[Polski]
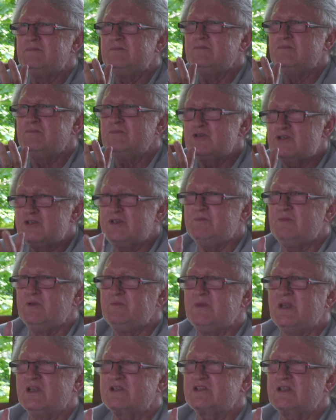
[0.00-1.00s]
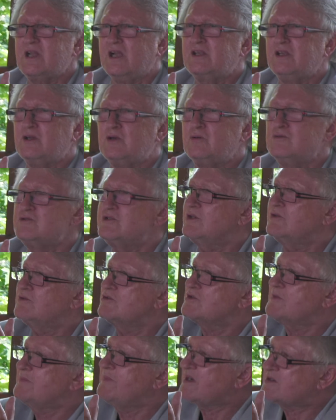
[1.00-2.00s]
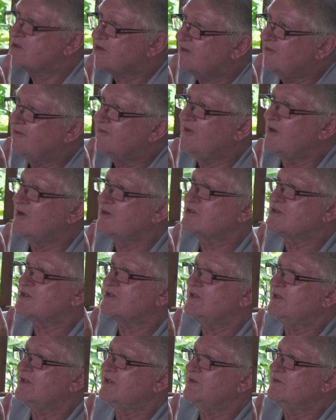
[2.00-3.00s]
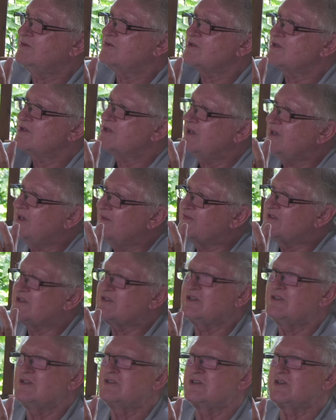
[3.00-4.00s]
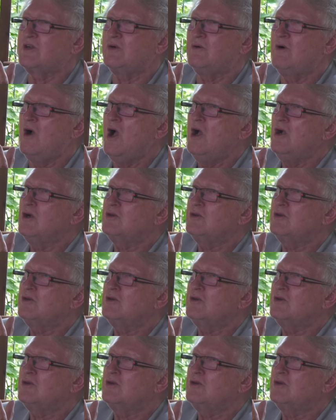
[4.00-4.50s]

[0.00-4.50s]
musimy mieć takich ludzi, którzy patrzą w oczy, którzy się nie wstydzą,